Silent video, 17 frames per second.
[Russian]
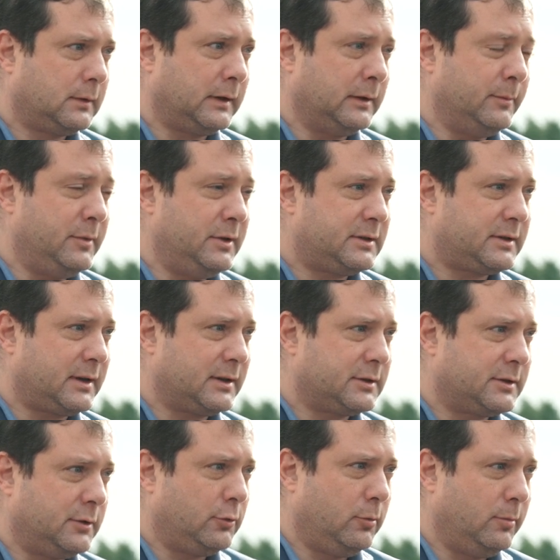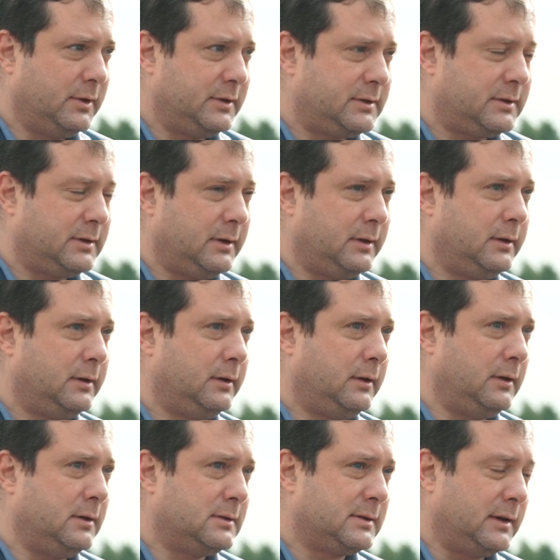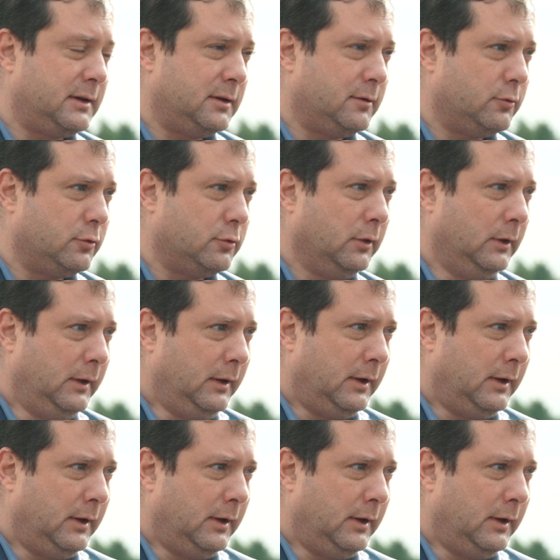администрации области, инициативу